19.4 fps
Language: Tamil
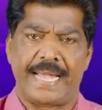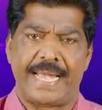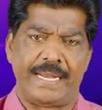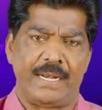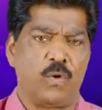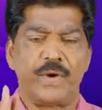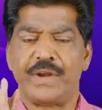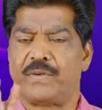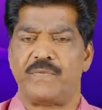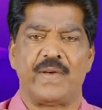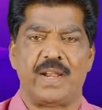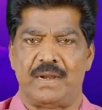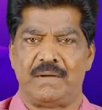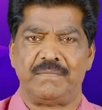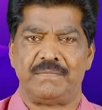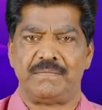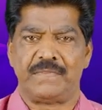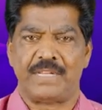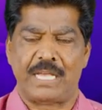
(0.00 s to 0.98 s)
ஐ நோ இட் வெல்
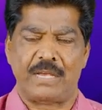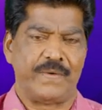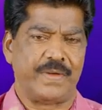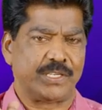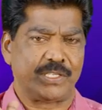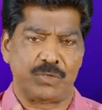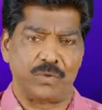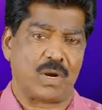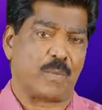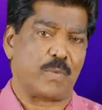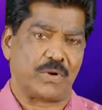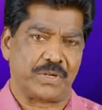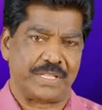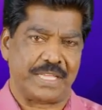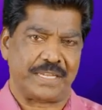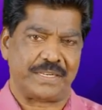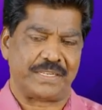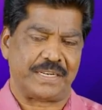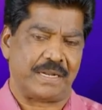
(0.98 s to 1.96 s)
ஐ வெரி ஷூர் அபவுட்
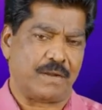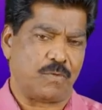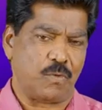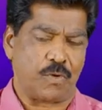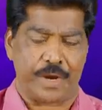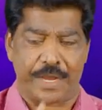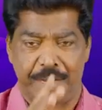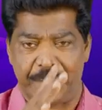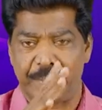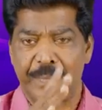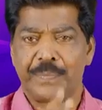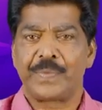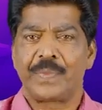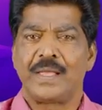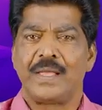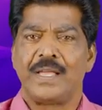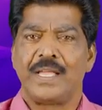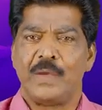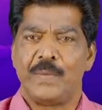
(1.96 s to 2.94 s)
தட் ஓகே
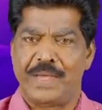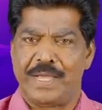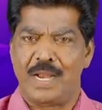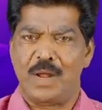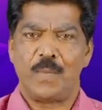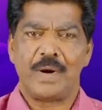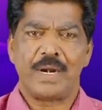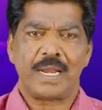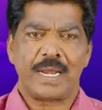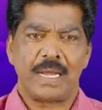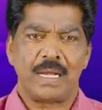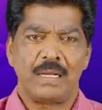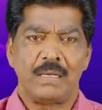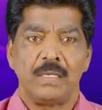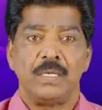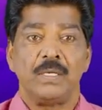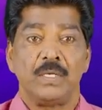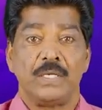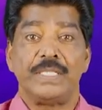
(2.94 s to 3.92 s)
இப்போ என்ன பண்ணுறேன்
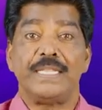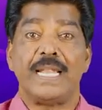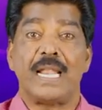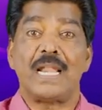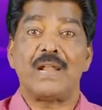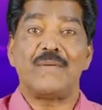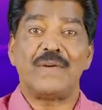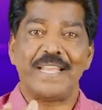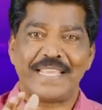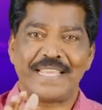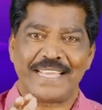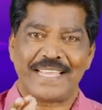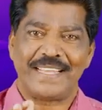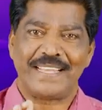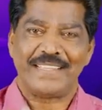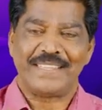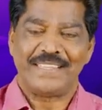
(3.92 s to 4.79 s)
இது நல்ல வழிங்க